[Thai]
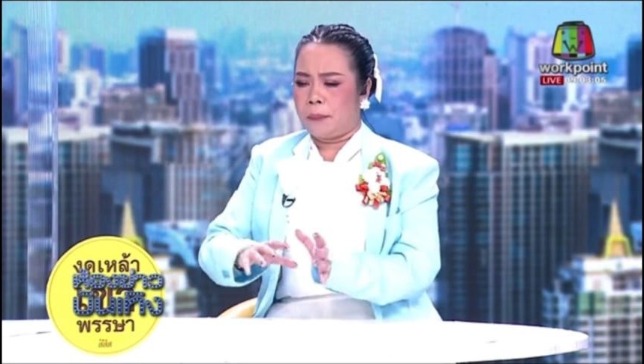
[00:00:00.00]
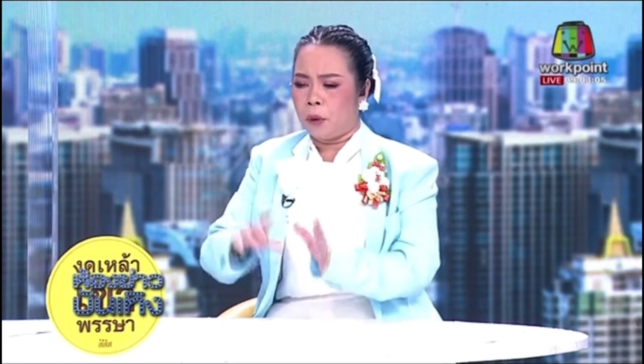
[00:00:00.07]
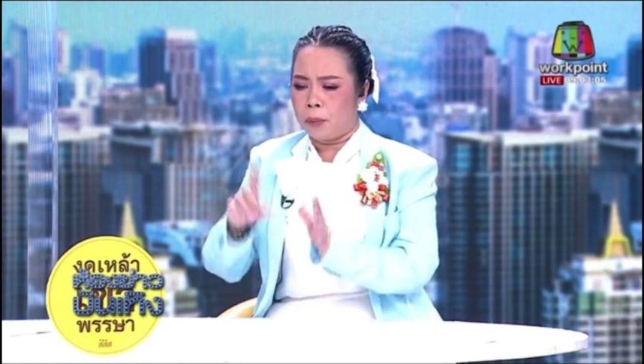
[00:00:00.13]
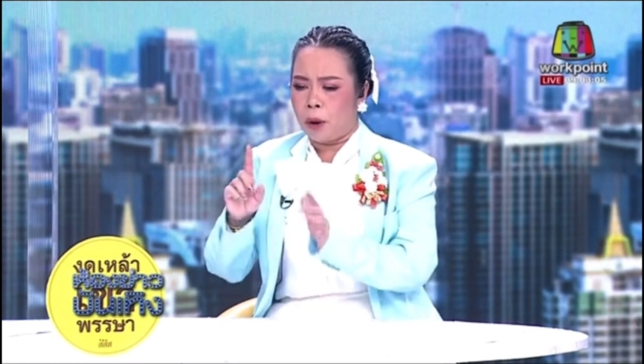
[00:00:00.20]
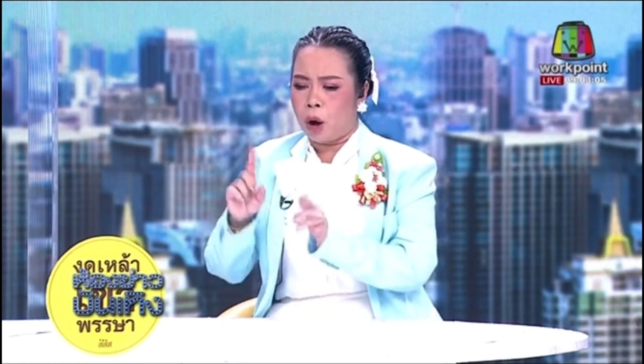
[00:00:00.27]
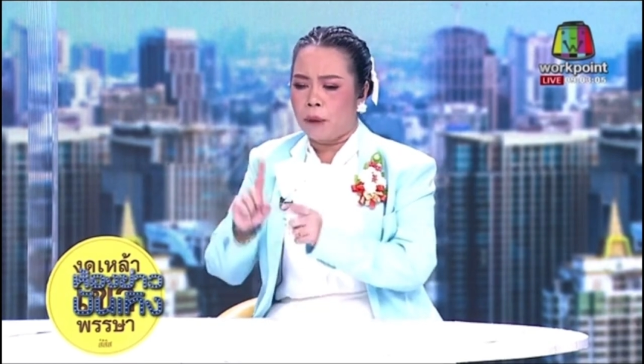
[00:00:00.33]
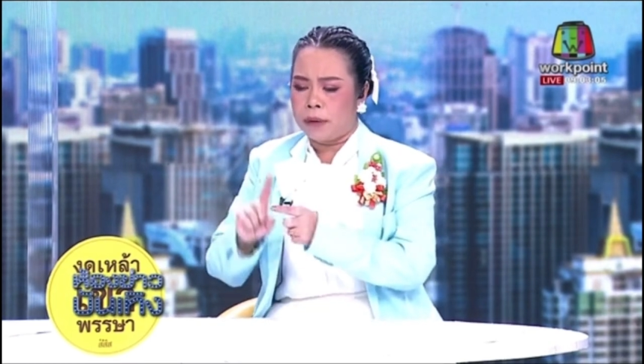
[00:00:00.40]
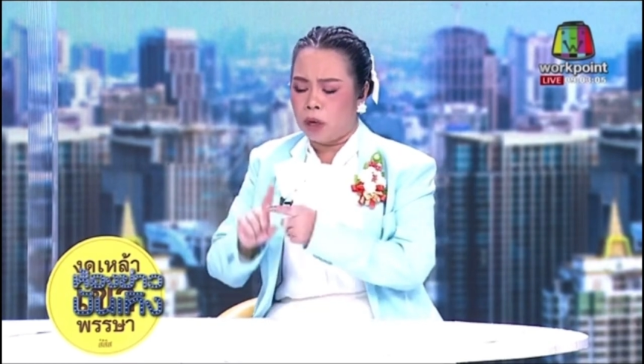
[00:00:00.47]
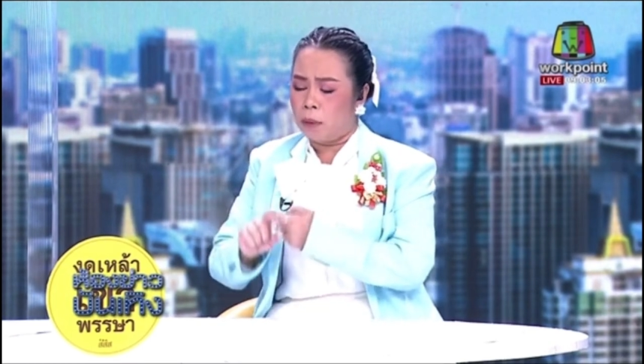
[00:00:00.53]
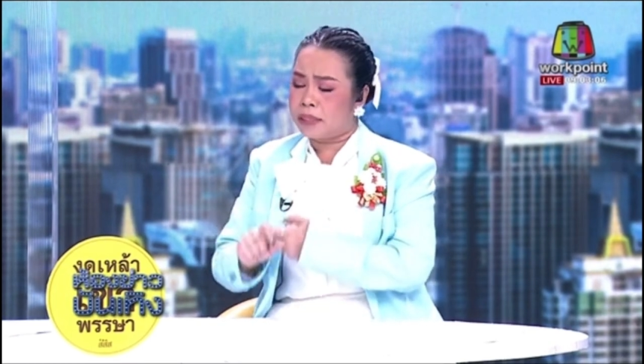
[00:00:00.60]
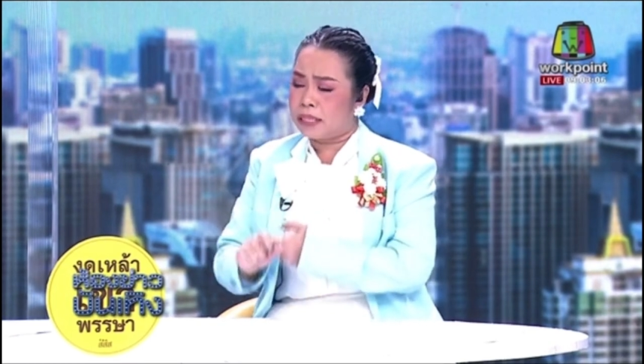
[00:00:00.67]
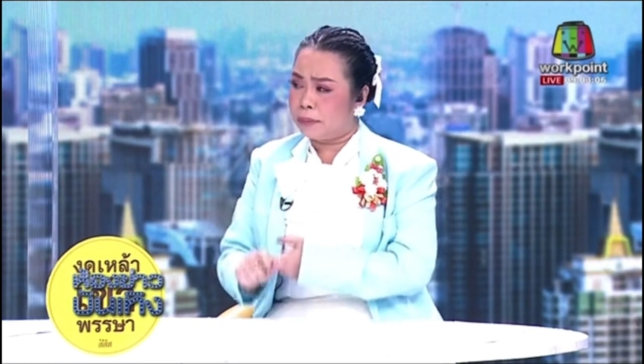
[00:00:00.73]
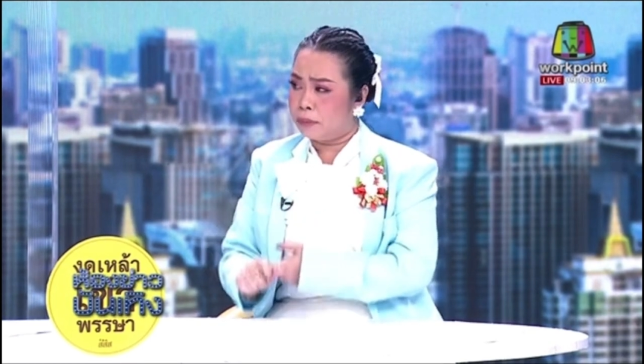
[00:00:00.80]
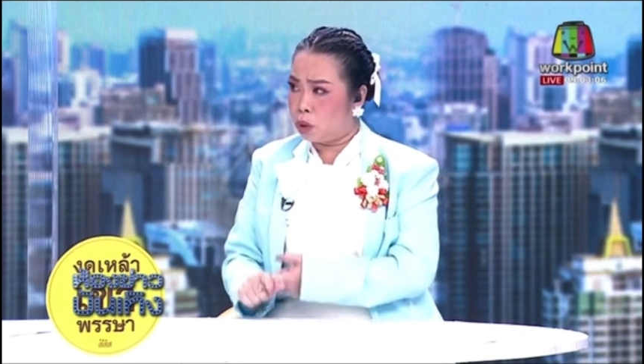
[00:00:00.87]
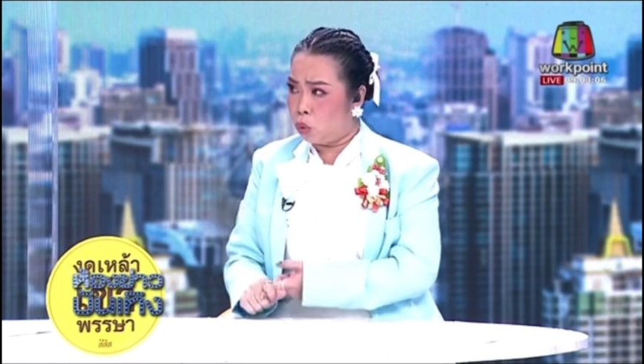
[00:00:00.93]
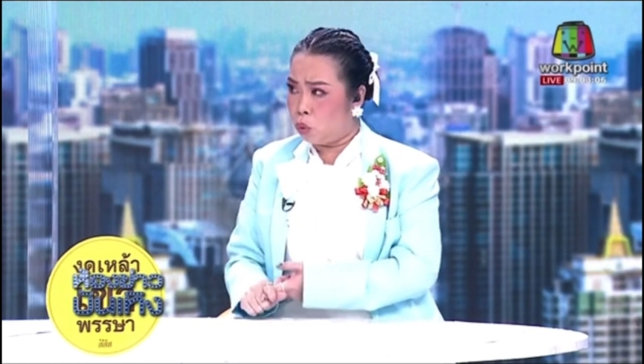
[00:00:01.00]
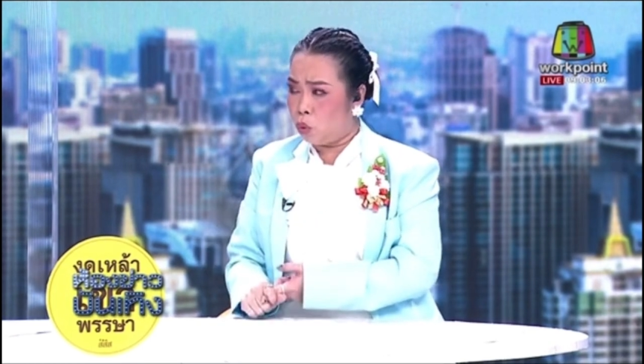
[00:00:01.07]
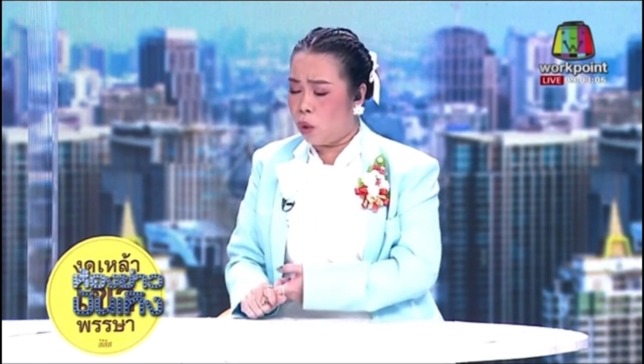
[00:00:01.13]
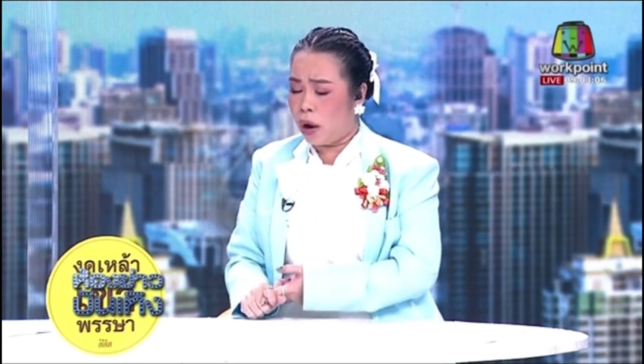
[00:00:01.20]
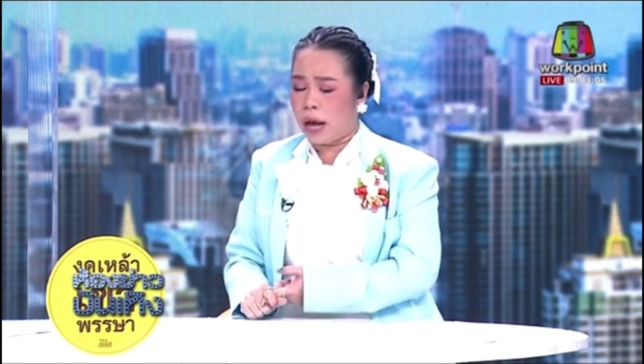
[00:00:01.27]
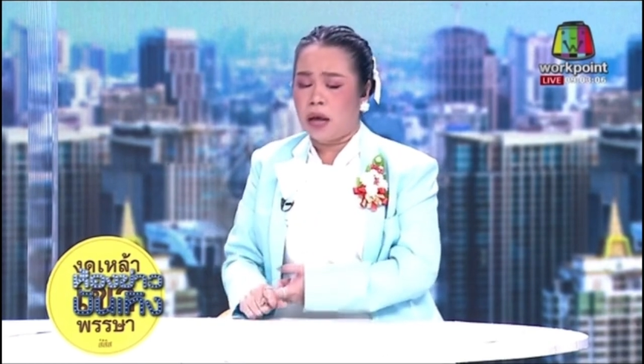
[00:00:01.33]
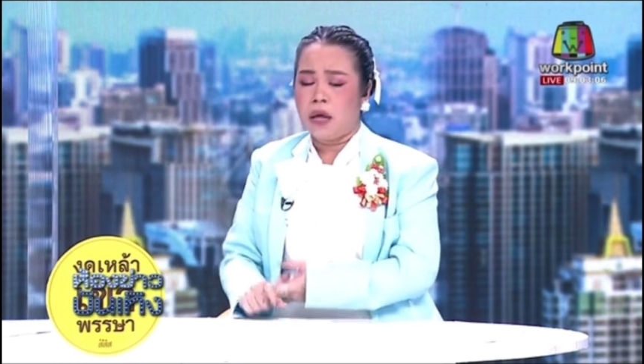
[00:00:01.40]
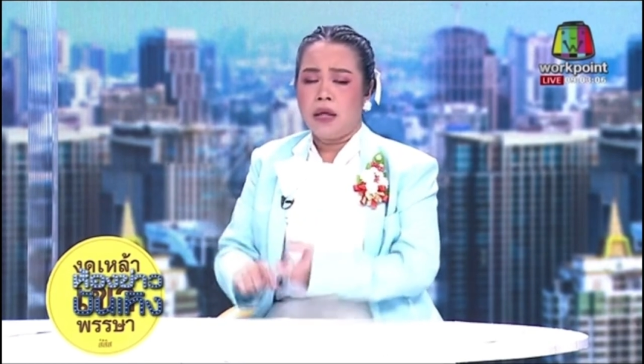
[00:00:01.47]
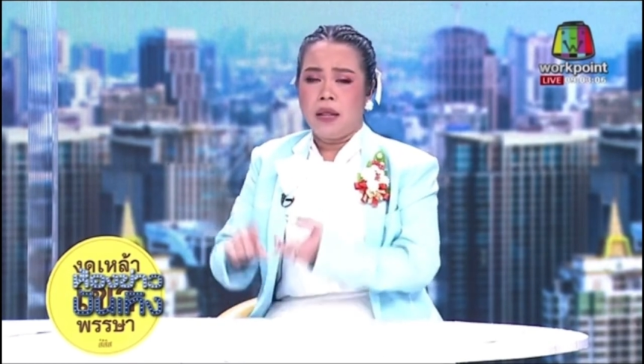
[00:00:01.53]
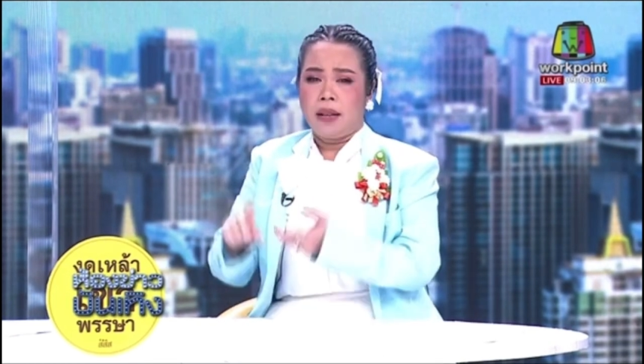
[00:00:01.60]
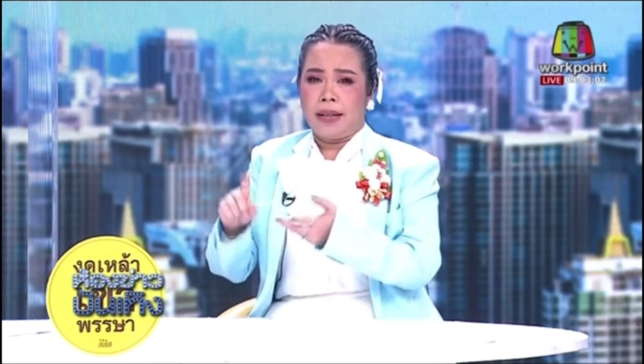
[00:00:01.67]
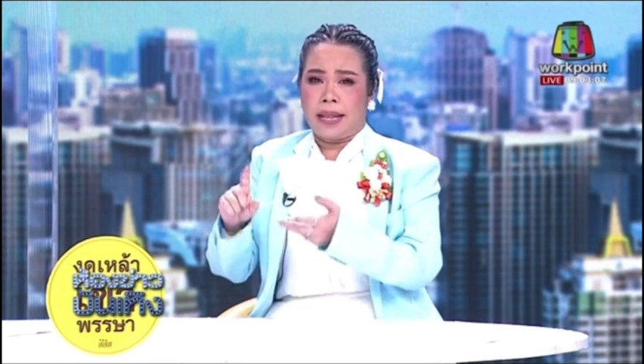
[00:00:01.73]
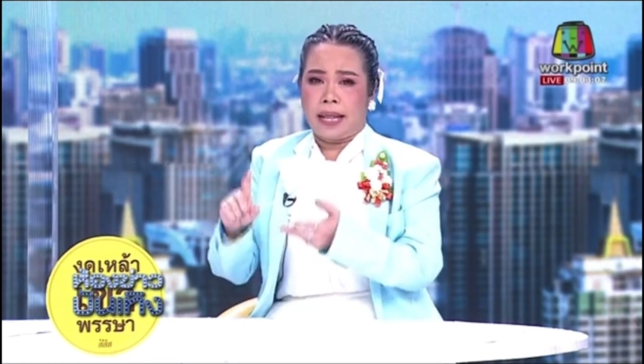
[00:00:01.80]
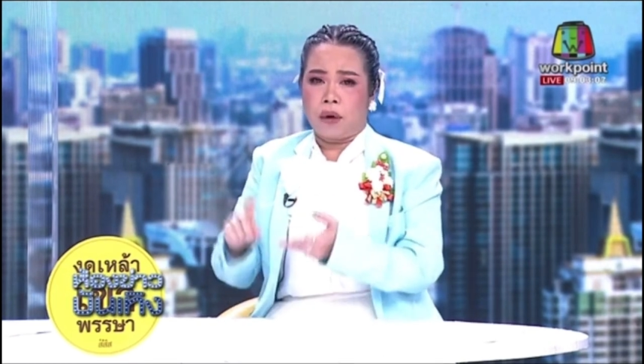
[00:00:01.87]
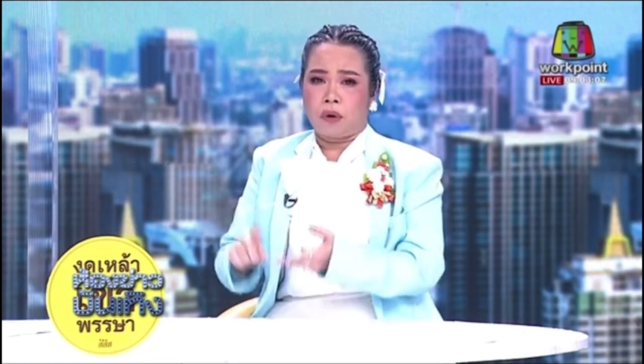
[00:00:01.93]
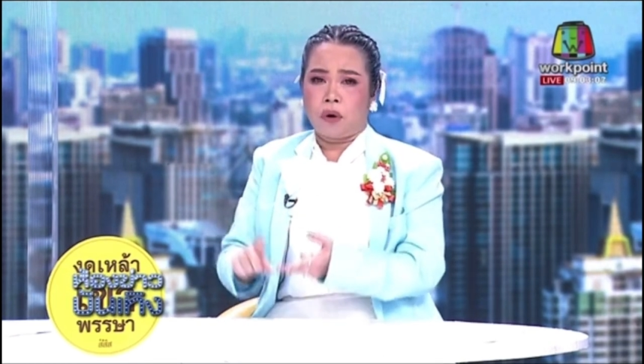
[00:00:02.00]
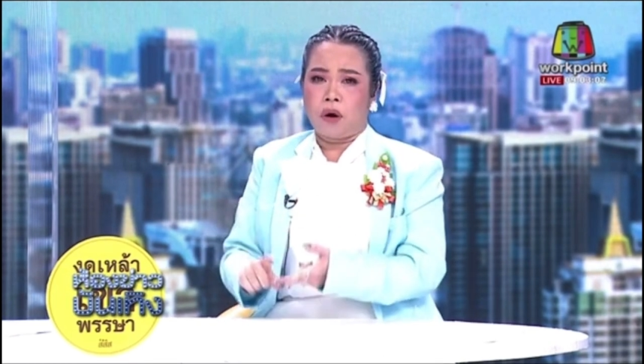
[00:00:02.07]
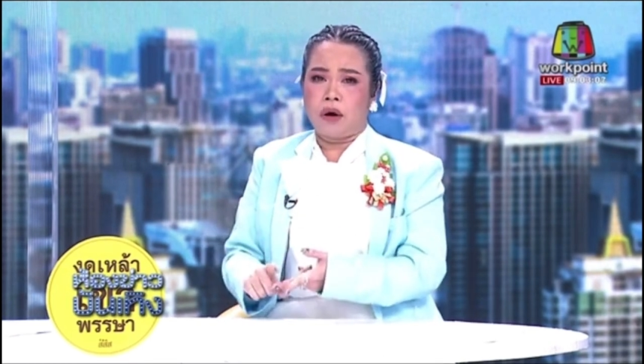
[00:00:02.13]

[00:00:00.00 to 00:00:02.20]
คุณพ่อมีโรคประจำตัว แล้ว